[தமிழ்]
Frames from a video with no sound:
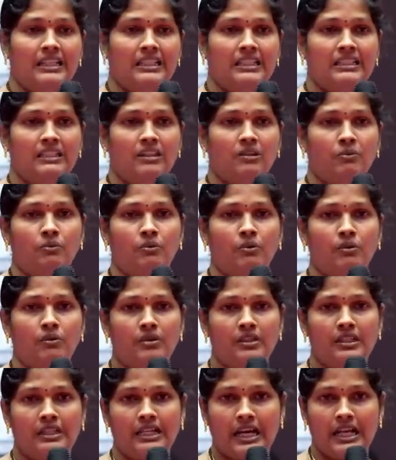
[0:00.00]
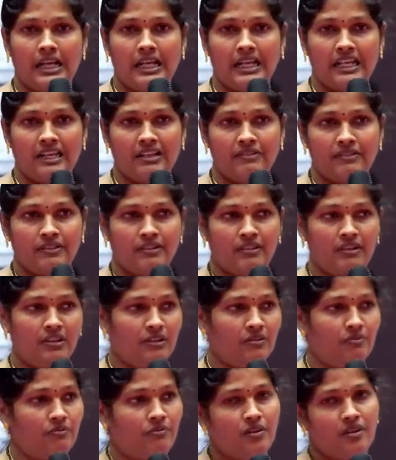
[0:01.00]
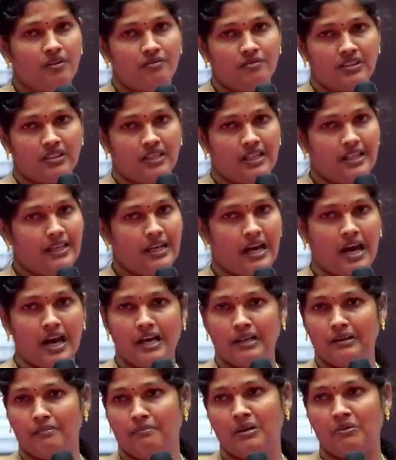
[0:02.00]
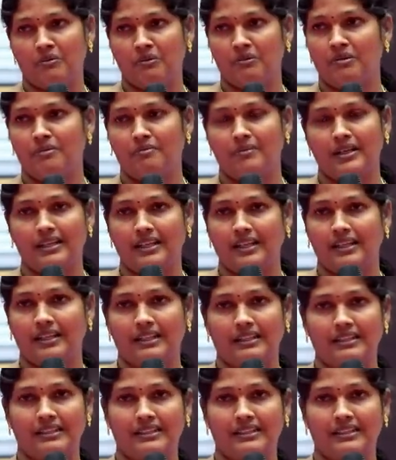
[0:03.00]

இந்த ஒரு நாளில் வந்து இவ்வளோ விஷயம் யாருமே கொடுக்க மாட்டாங்க